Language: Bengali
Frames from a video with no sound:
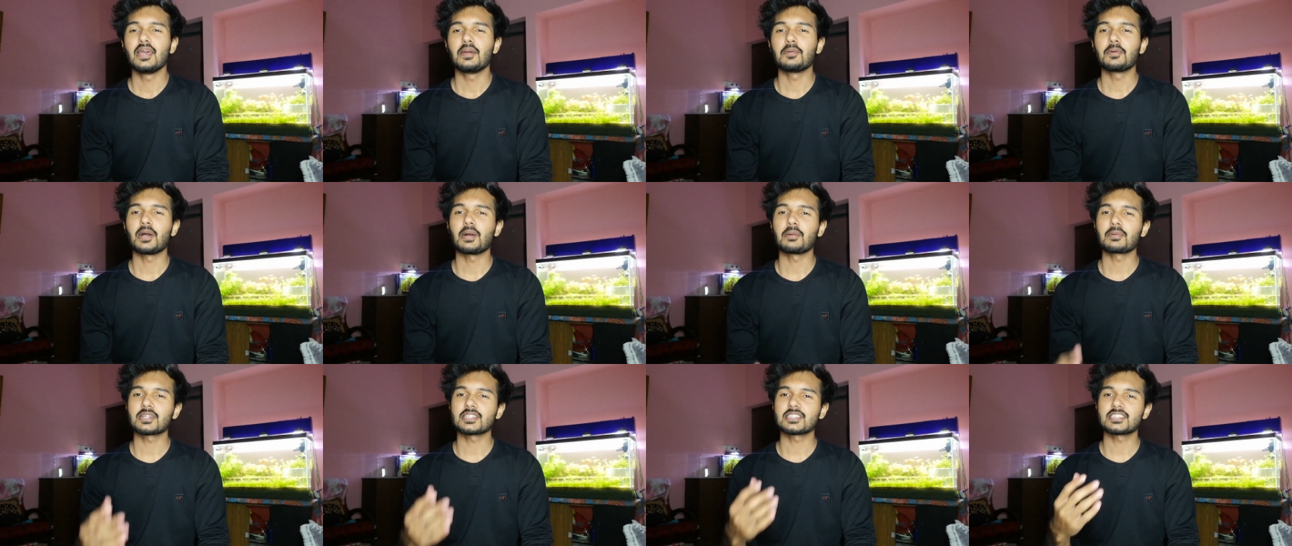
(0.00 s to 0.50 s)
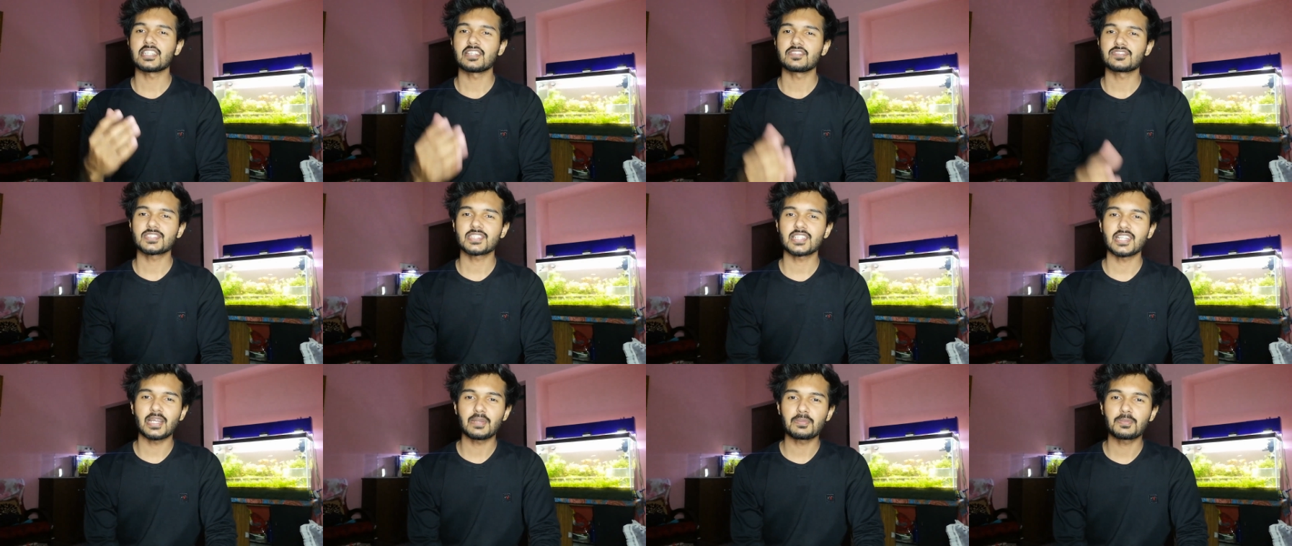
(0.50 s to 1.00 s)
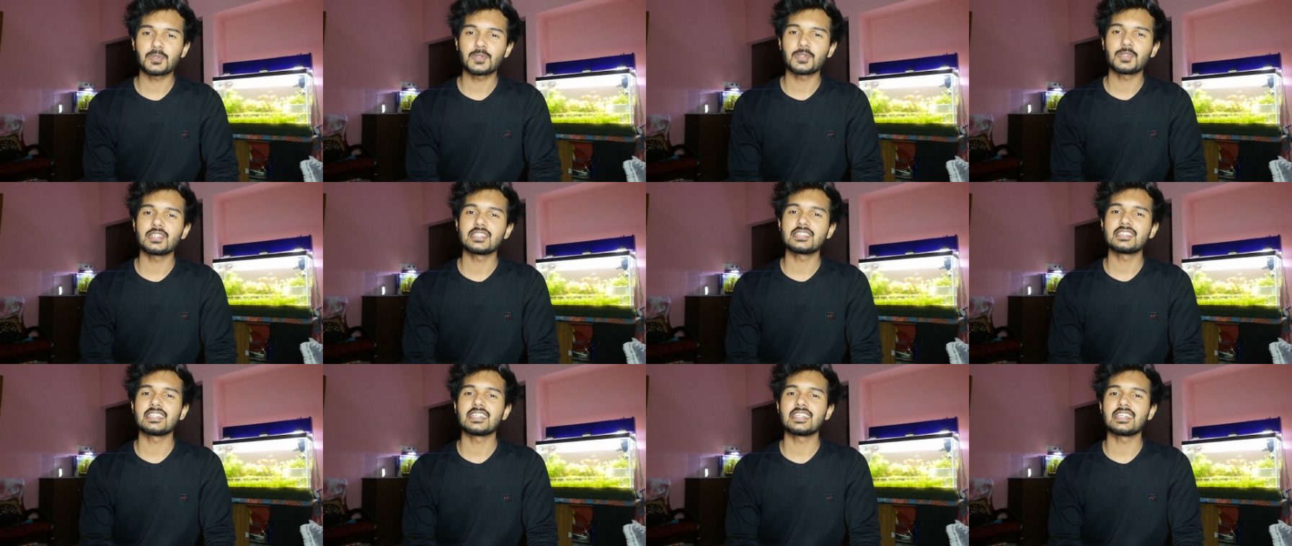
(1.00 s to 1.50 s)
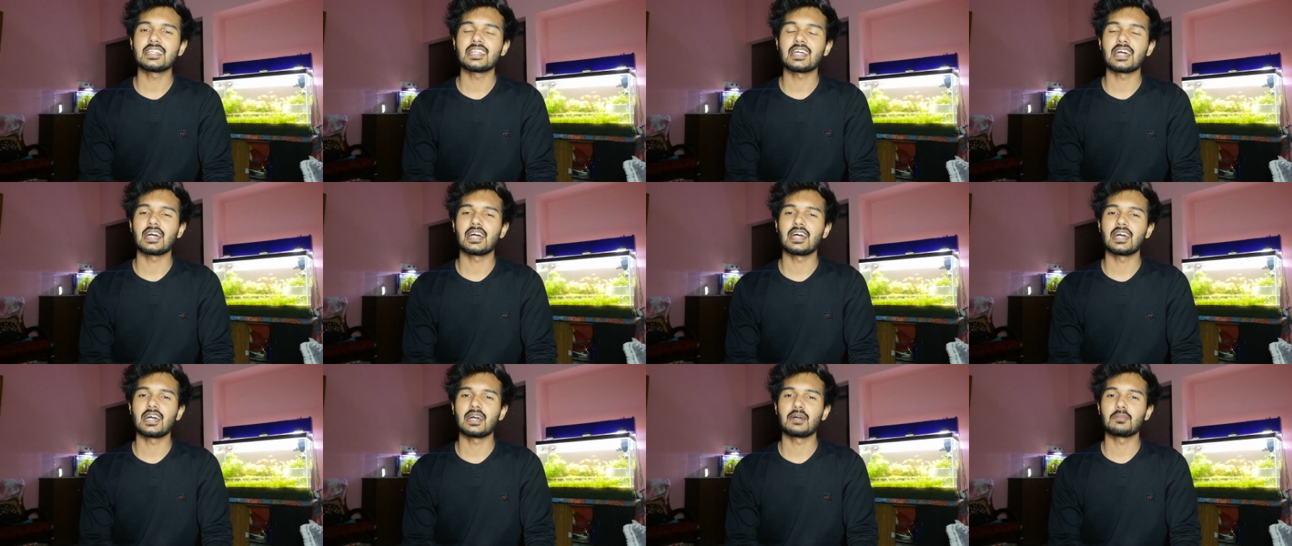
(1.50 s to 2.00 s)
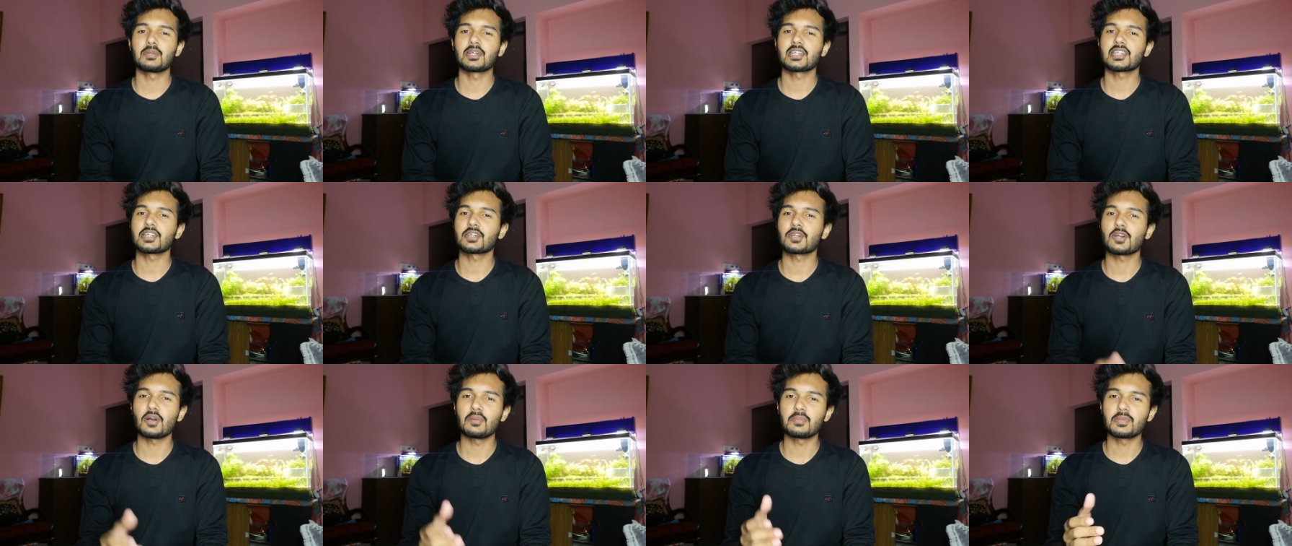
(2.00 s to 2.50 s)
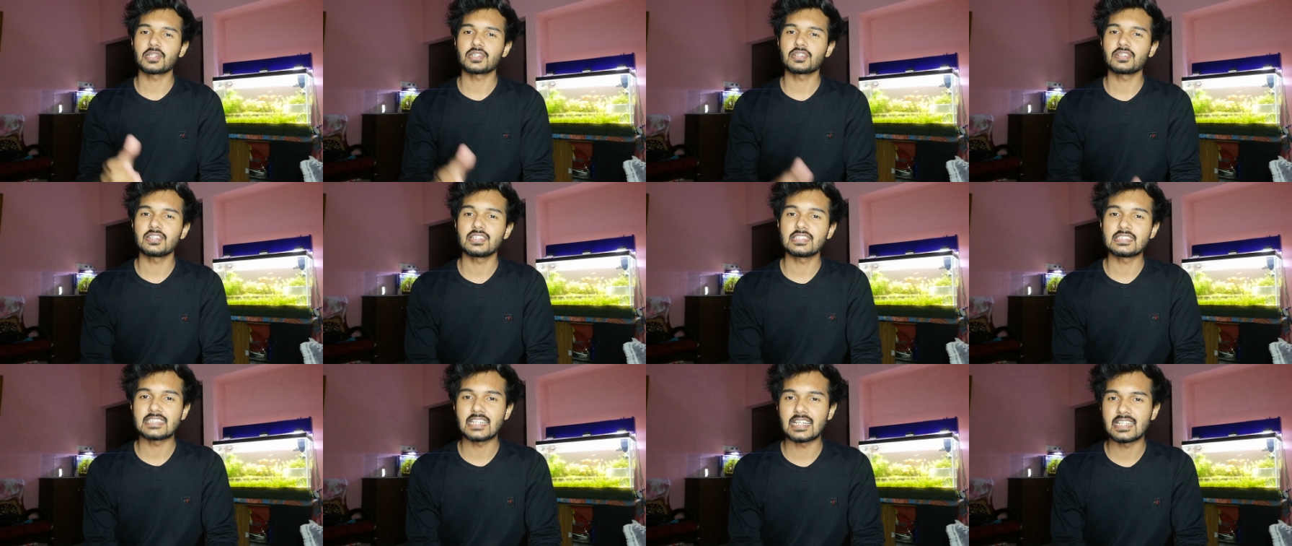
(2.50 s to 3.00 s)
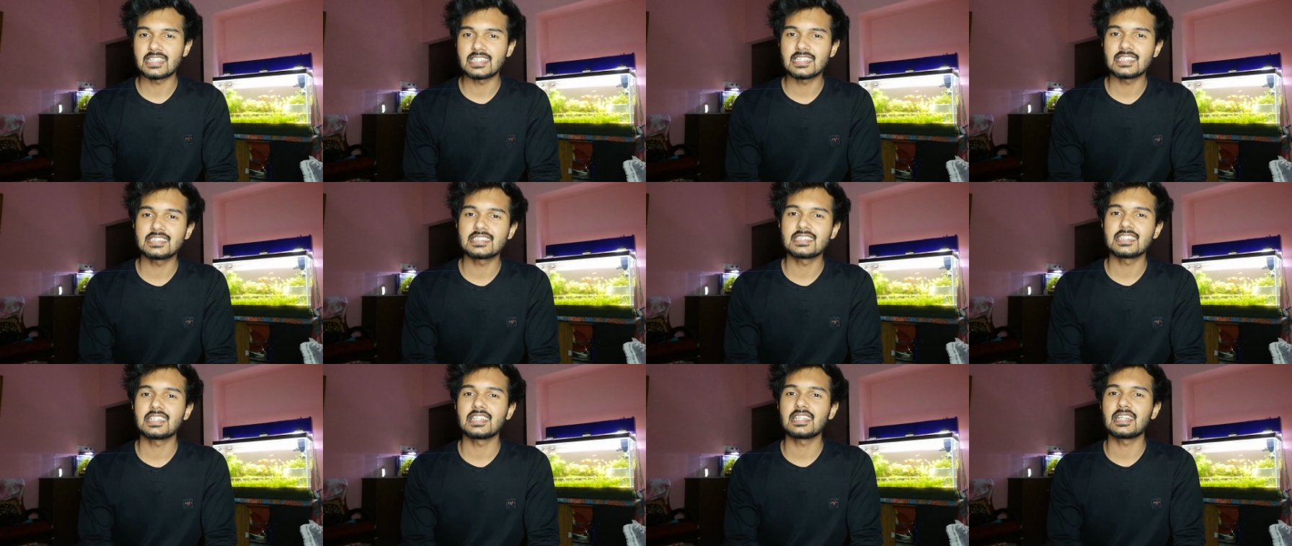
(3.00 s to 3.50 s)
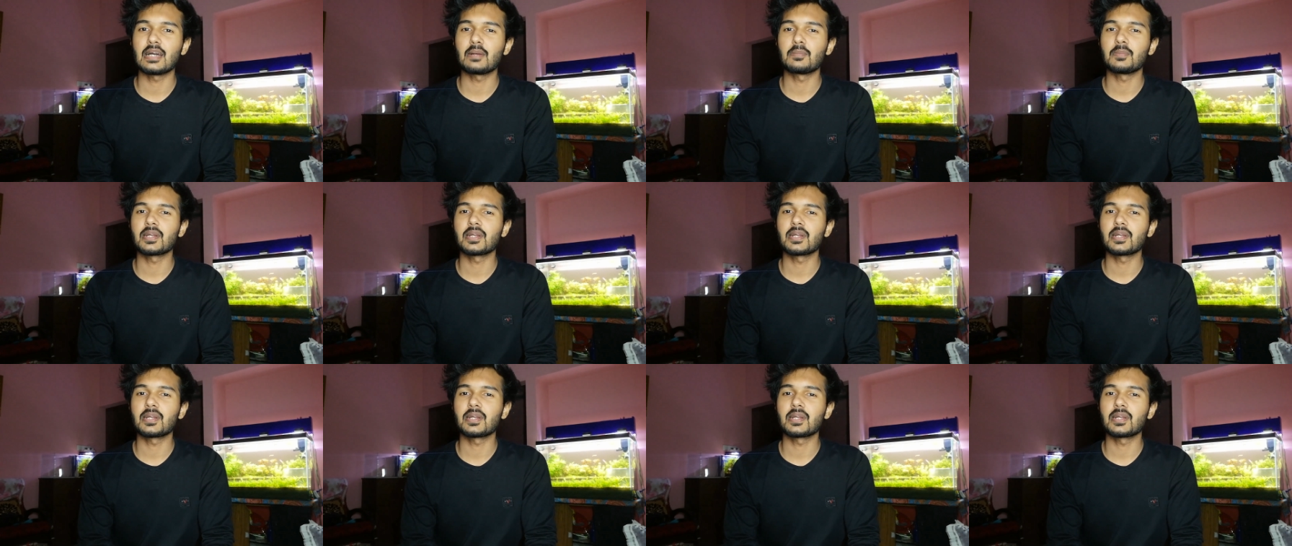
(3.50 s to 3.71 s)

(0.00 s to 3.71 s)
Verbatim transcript: এবং আমাকে সাবস্ক্রাইব করেছেন আমাকে কমেন্ট করে জানিয়েছেন